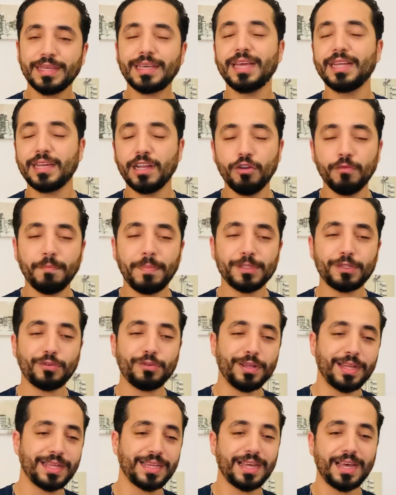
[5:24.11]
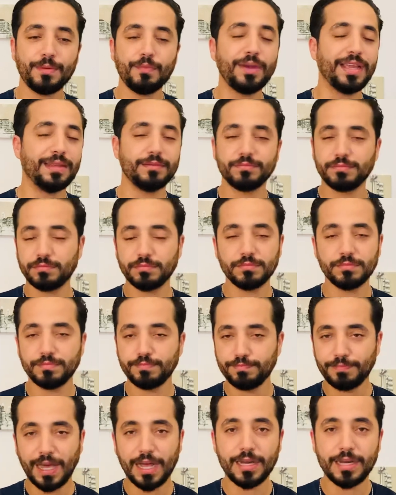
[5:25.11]
كان قال لهم باترون حقا المهم
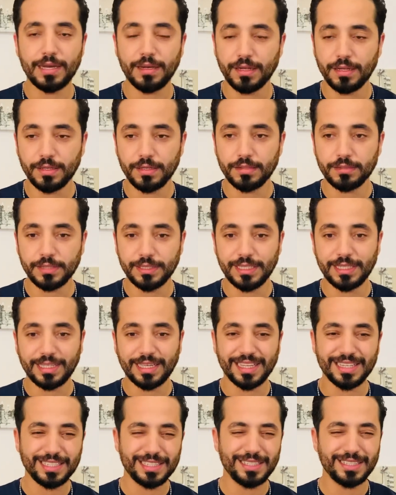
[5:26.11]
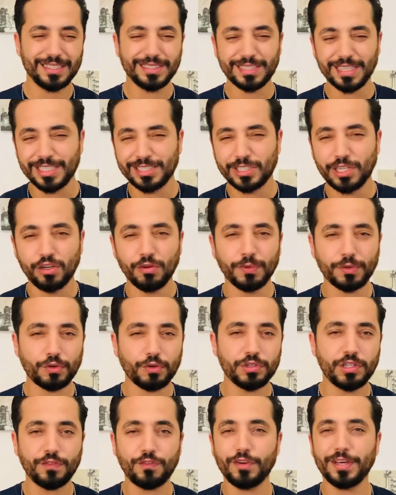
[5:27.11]
بحال يعني كان تاجل لهم
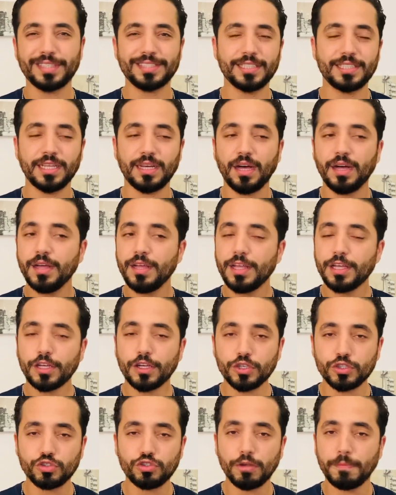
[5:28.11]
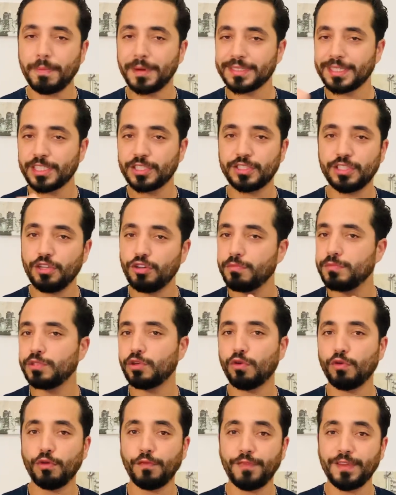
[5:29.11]
الرونديفو اكسيتيرا هزو الباطاج ديالهم
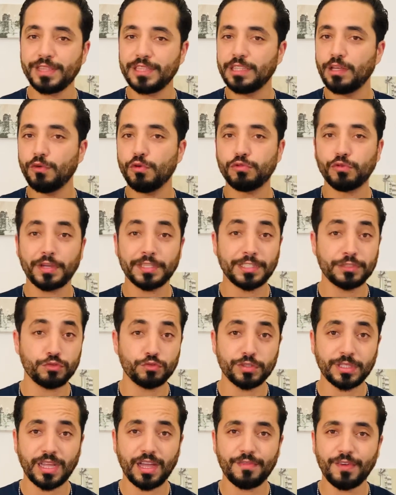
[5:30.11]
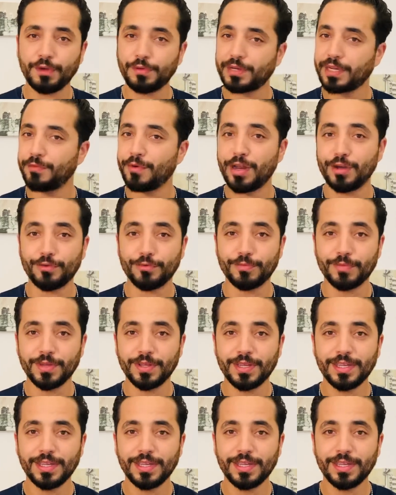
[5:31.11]
مشاو لوفيت داو لوتوريزاسيون دو ترافاي وراوها لهم